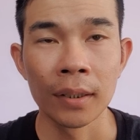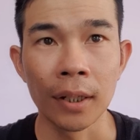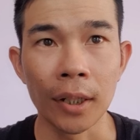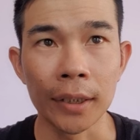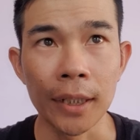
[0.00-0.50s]

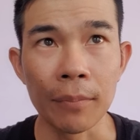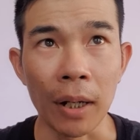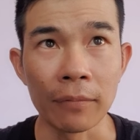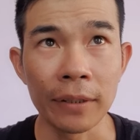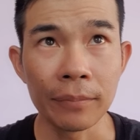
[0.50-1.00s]
rồi khi
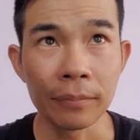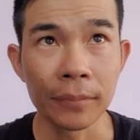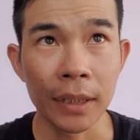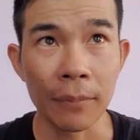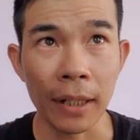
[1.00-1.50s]
mở ví
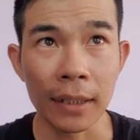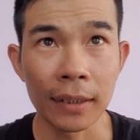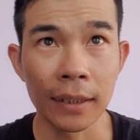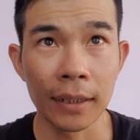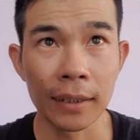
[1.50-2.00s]
MetaMask
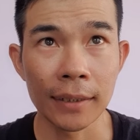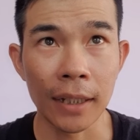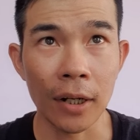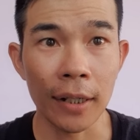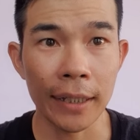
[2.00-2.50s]
lên thì nó
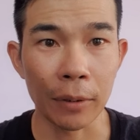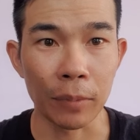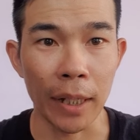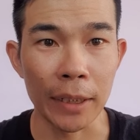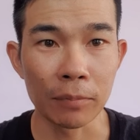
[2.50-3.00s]
sẽ có cái
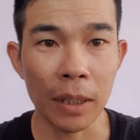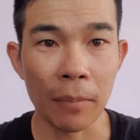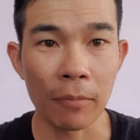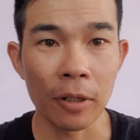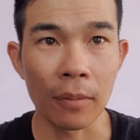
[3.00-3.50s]
dòng này chúng ta
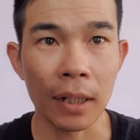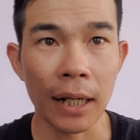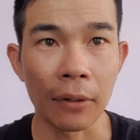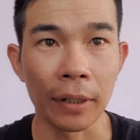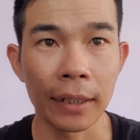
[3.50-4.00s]
bấm vào bắt
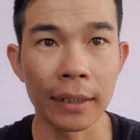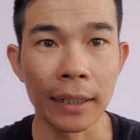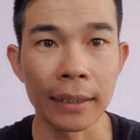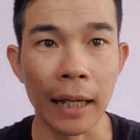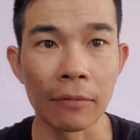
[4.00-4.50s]
đầu ha
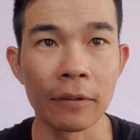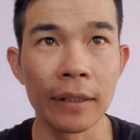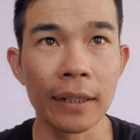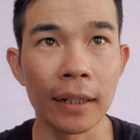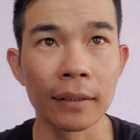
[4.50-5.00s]
để tạo
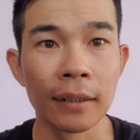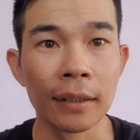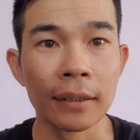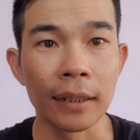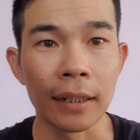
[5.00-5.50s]
ví ha
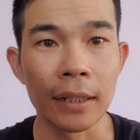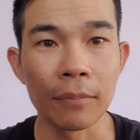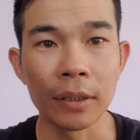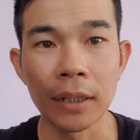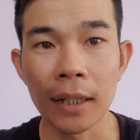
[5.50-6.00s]
này thì
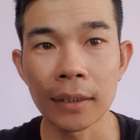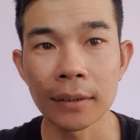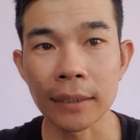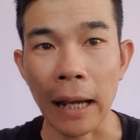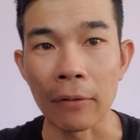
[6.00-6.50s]
mình
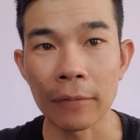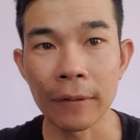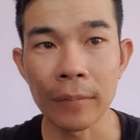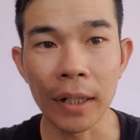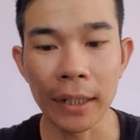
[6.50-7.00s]
nên tạo cái
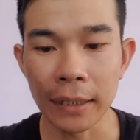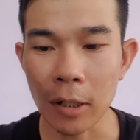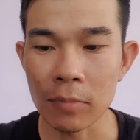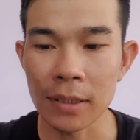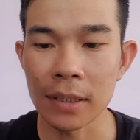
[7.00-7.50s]
ví mới ha
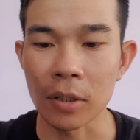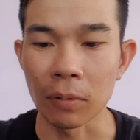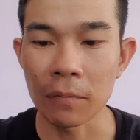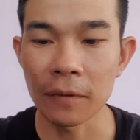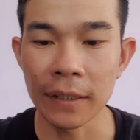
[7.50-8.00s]
không nên sử
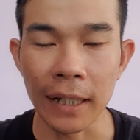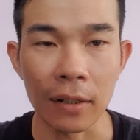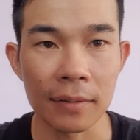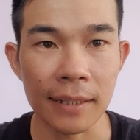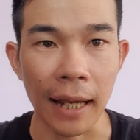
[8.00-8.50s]
dụng cái ví đã
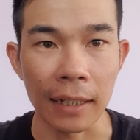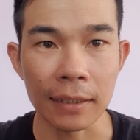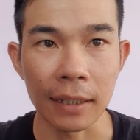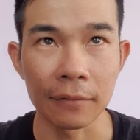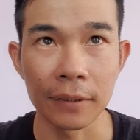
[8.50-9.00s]
có sẵn
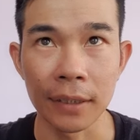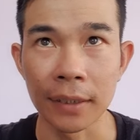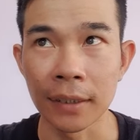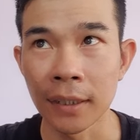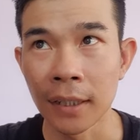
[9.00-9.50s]
tại
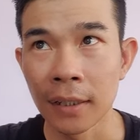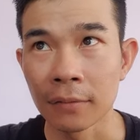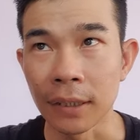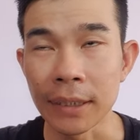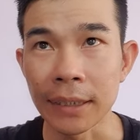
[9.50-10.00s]
vì
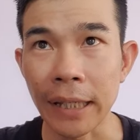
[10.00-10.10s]
với những